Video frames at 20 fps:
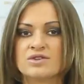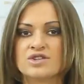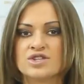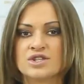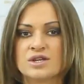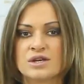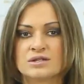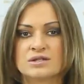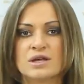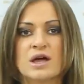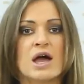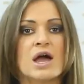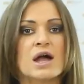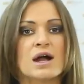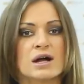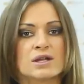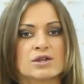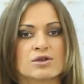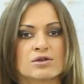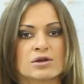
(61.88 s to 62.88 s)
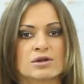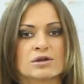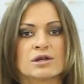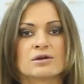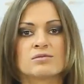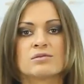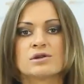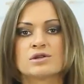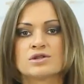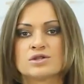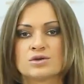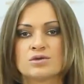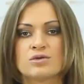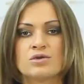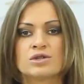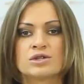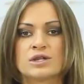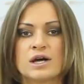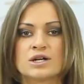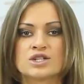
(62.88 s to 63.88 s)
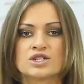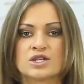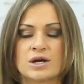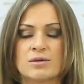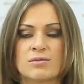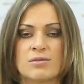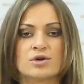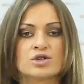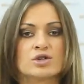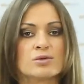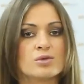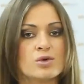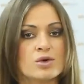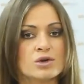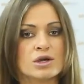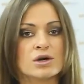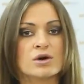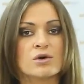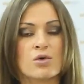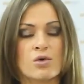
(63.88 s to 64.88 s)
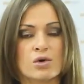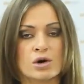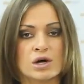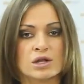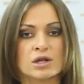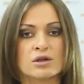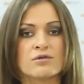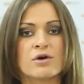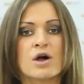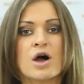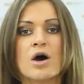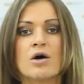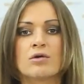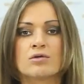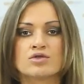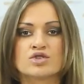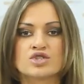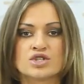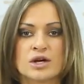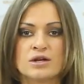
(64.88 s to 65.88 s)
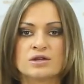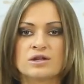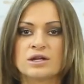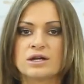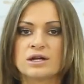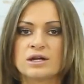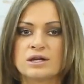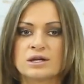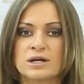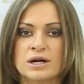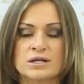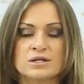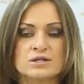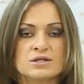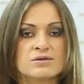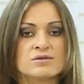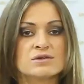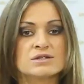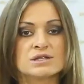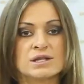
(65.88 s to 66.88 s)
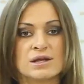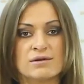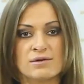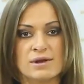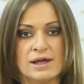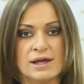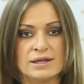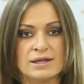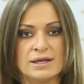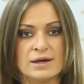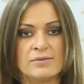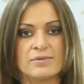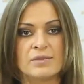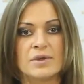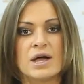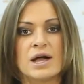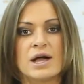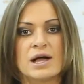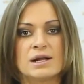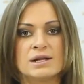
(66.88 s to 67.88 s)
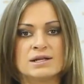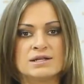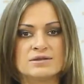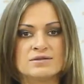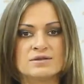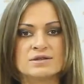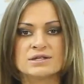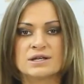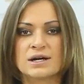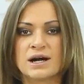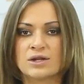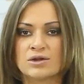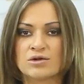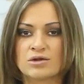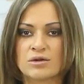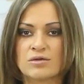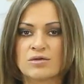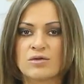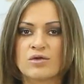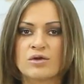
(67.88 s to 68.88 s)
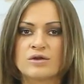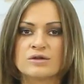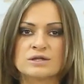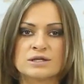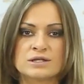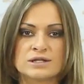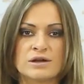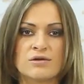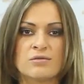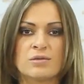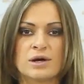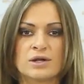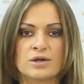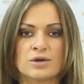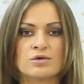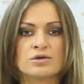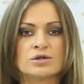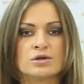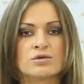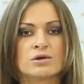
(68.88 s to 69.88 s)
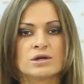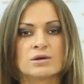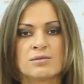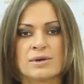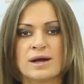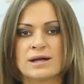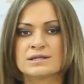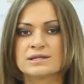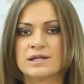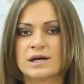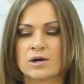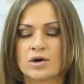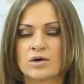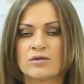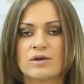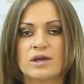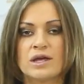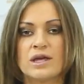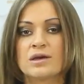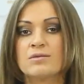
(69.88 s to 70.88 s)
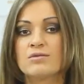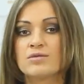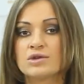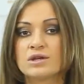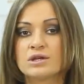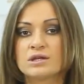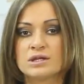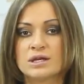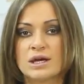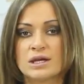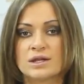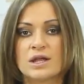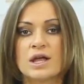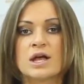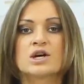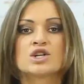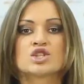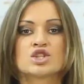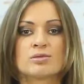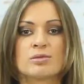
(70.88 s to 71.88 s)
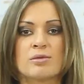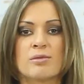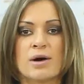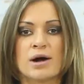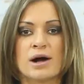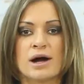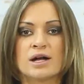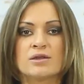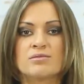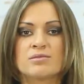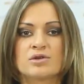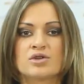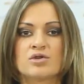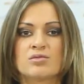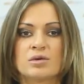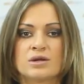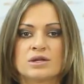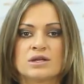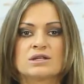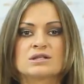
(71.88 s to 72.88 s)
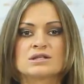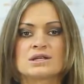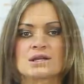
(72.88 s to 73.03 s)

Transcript: веществ, которые нормализуют также работу многих органов, улучшают регенерацию и восстановление. Лиственница, которая входит в состав продукта, укрепляет здоровье и иммунитет, что помогает предупредить